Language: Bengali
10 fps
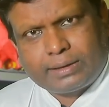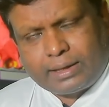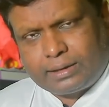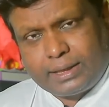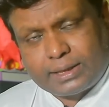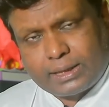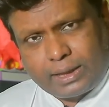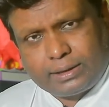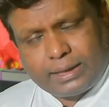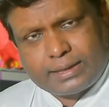তেত্রিশ
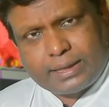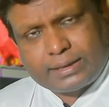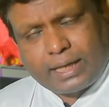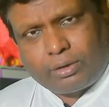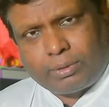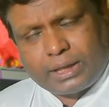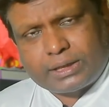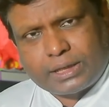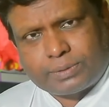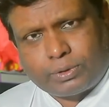রান দিয়েছেন চার ওভারের
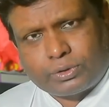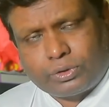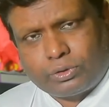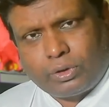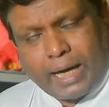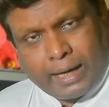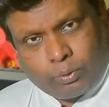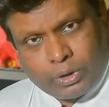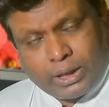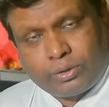শেষ পর্যন্ত এক
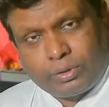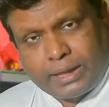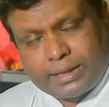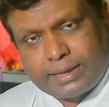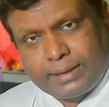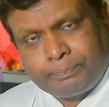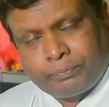উইকেটও নিয়েছেন